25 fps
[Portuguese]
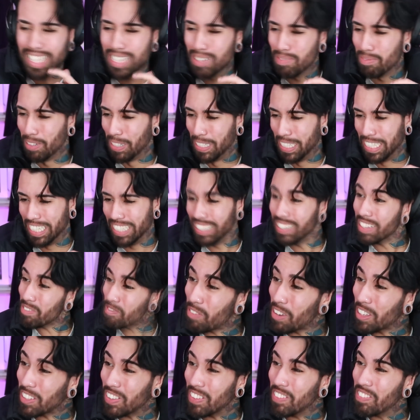que bonito. Eu
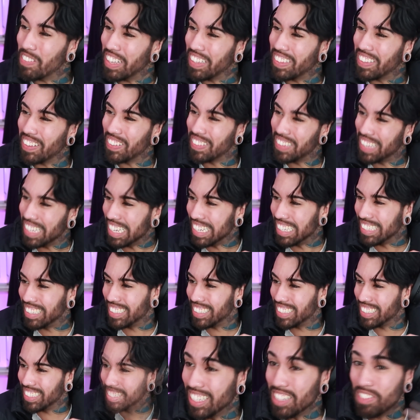posso ver seu
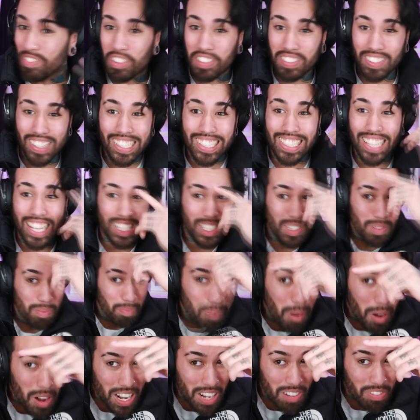dente. E você está de
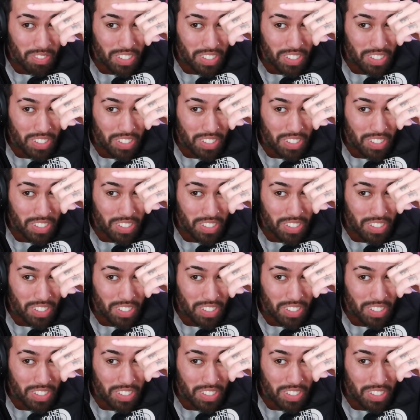boca